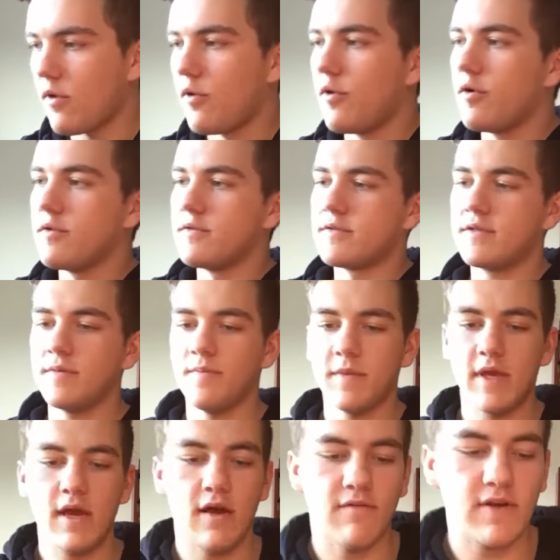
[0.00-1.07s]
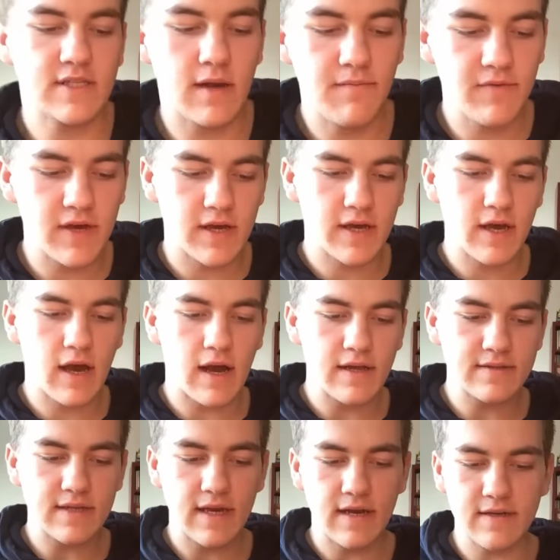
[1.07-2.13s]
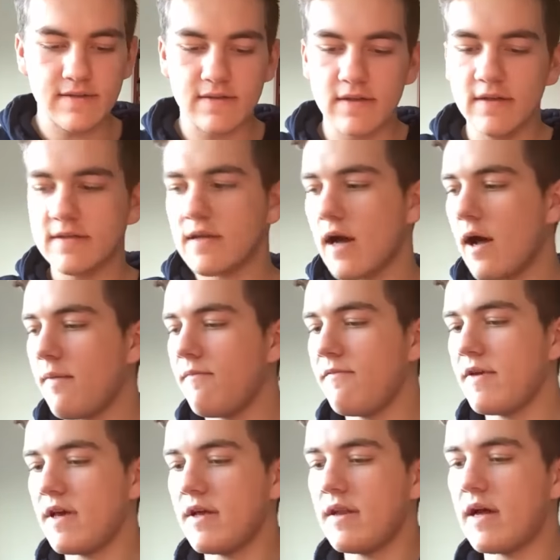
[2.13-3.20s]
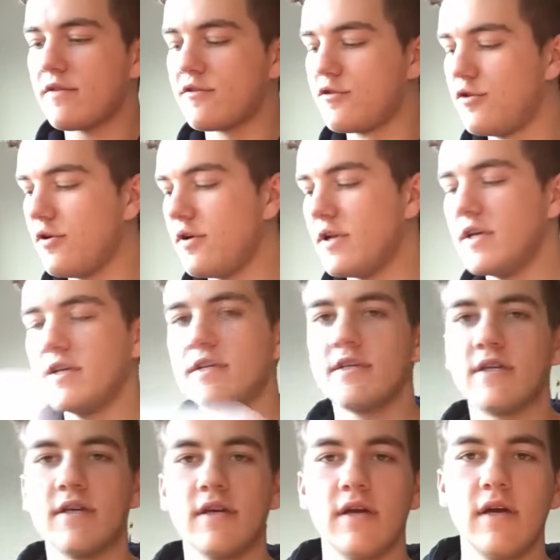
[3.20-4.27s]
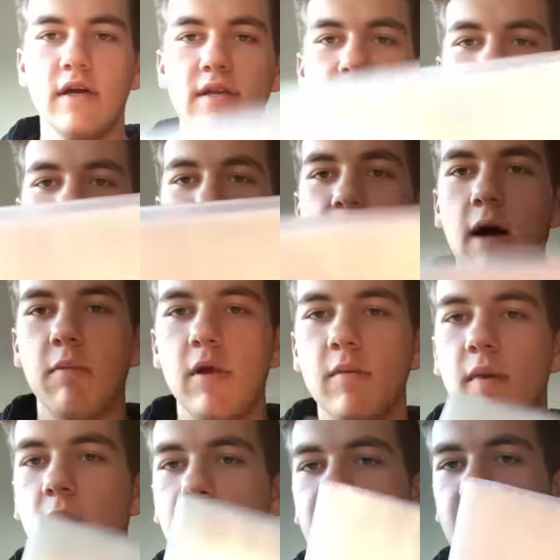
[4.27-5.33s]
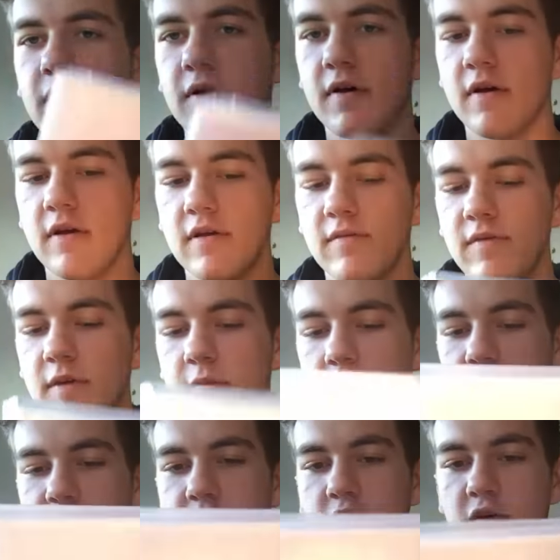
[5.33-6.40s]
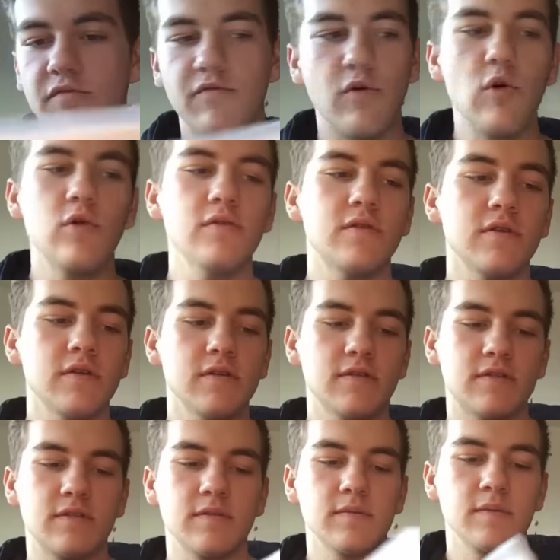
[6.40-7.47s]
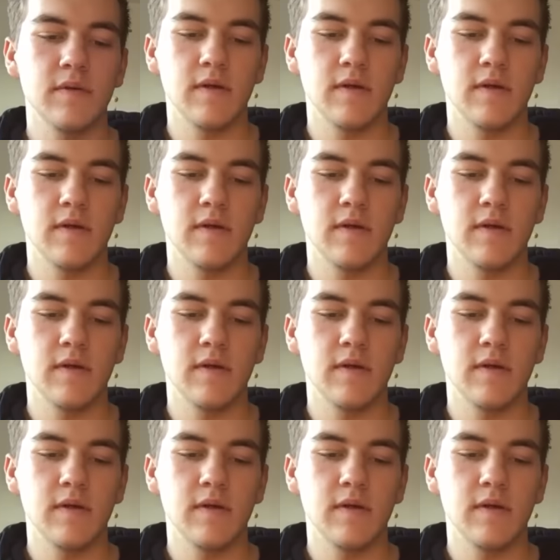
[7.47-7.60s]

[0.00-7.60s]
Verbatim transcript: Und ja, was haben wir hier? Als erstes haben wir natürlich die Sammelmappe, wie man es gewohnt ist.